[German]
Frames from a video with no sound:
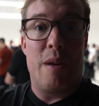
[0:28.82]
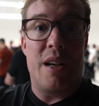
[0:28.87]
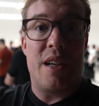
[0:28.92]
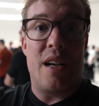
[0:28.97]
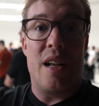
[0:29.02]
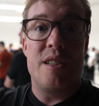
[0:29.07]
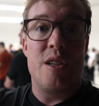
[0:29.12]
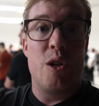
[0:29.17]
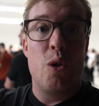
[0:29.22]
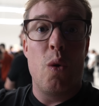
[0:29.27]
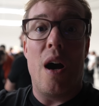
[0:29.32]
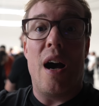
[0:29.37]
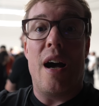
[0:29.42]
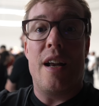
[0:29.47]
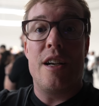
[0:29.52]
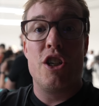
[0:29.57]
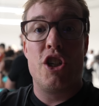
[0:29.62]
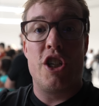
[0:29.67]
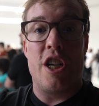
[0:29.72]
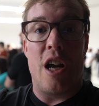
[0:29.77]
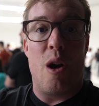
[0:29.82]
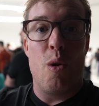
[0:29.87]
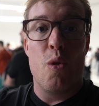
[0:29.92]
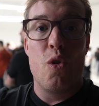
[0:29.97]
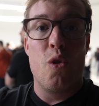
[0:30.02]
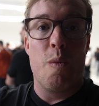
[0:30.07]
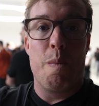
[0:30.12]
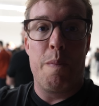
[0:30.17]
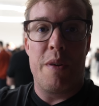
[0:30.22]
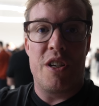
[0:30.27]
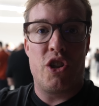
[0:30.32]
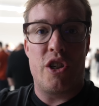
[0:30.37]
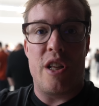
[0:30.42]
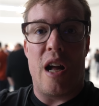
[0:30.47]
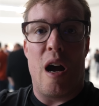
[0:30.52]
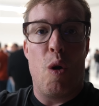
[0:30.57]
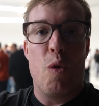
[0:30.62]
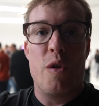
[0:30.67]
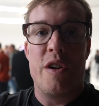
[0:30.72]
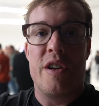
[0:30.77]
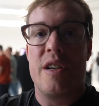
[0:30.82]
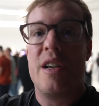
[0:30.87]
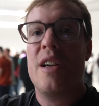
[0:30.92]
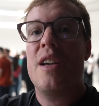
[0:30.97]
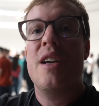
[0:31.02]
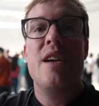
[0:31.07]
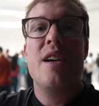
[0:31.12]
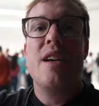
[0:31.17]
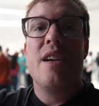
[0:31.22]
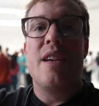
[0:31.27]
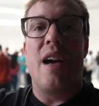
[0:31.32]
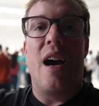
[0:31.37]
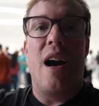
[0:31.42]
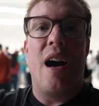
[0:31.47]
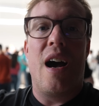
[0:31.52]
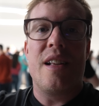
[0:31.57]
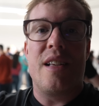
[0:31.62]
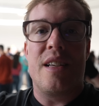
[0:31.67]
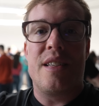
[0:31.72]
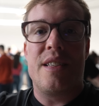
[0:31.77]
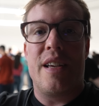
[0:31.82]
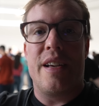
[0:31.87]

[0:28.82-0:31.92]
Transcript: man kann sie nur anschauen und bestaunen. Ja, das